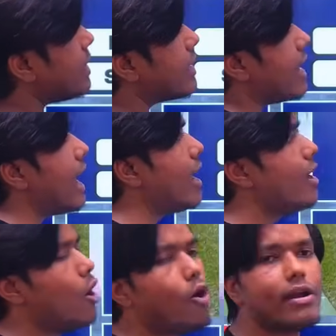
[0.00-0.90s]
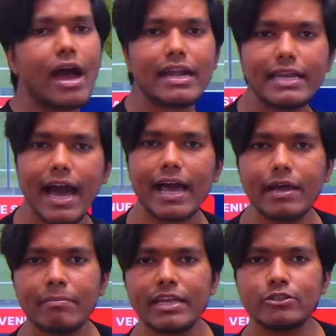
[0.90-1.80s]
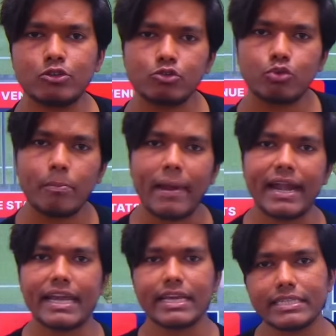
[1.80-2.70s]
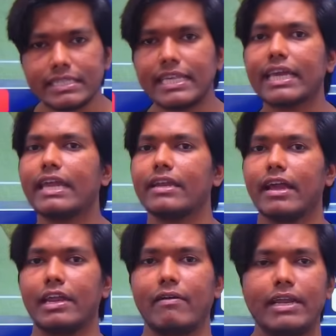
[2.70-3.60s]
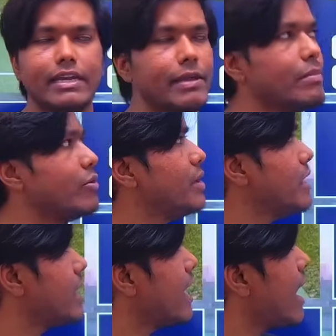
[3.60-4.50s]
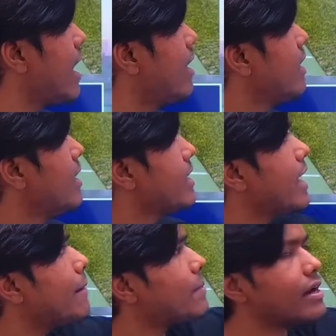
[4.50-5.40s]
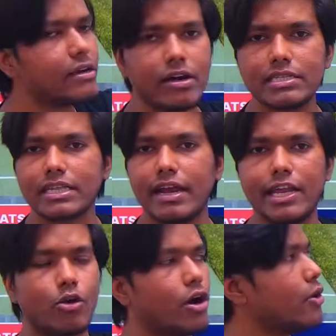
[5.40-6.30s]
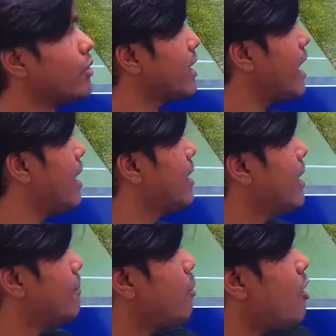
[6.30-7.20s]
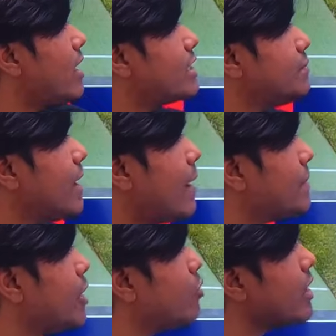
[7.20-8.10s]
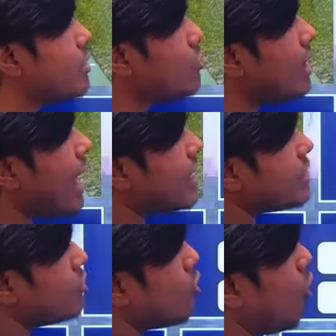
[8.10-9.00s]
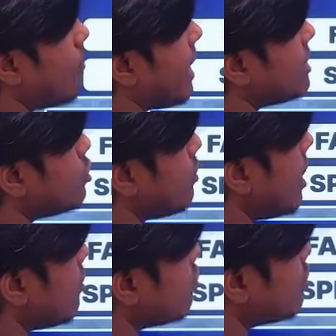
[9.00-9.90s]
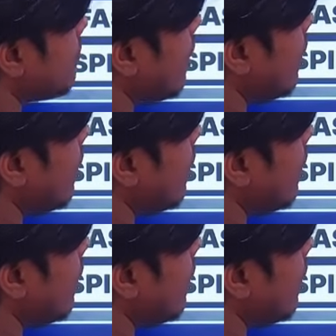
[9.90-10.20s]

किया है और 18 मैच 200 बैटिंग सेकेंड करने वाली टीम ने विन किया है ये आपका टर्स का रिकॉर्ड हो गया बॉलर्स में आप देखोगे जो लास्ट नौ मैच हुए उसमें